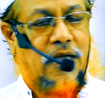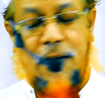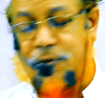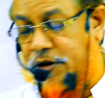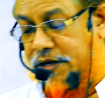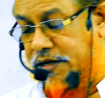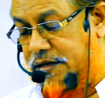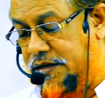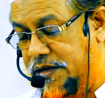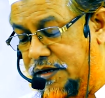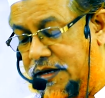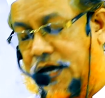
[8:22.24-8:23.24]
এবং
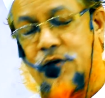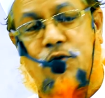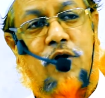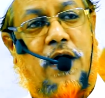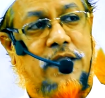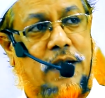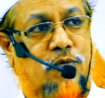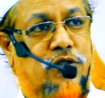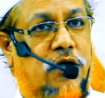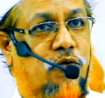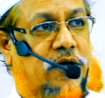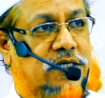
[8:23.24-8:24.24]
এ কোরআনের
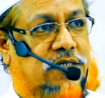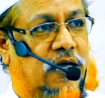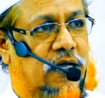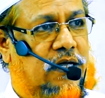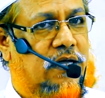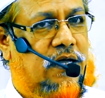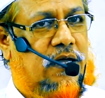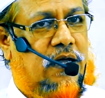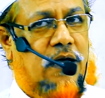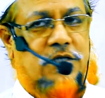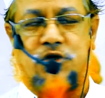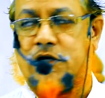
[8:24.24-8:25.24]
মধ্যে রয়েছে
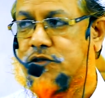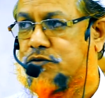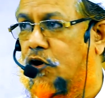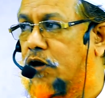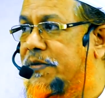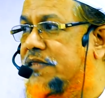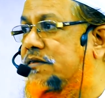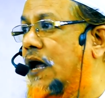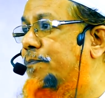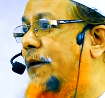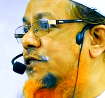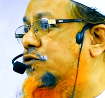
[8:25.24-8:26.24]
সত্য
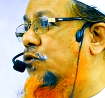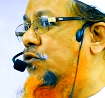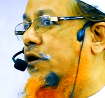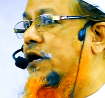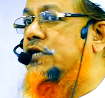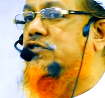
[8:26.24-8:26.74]
মিথ্যার পার্থক্যকারী